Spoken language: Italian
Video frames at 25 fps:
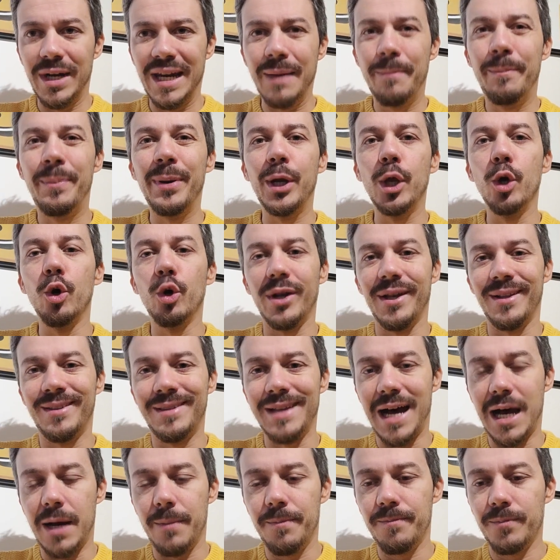le
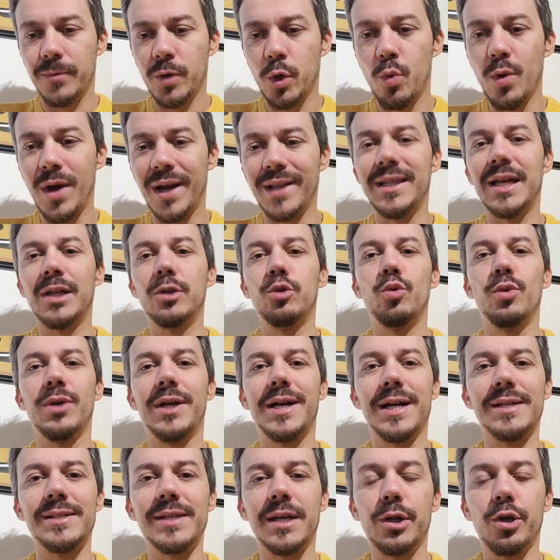priorità guardando in
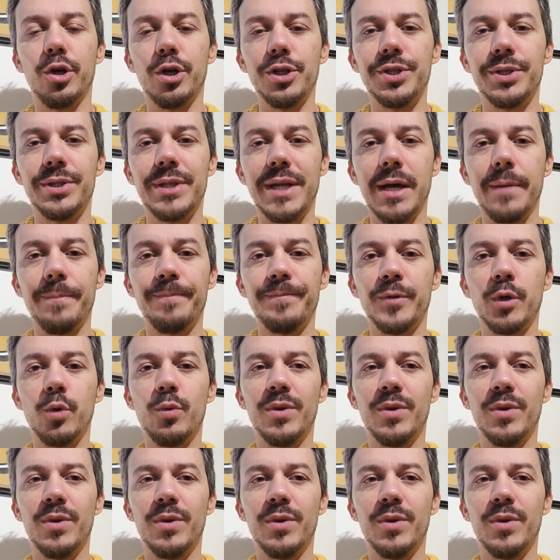casa nostra,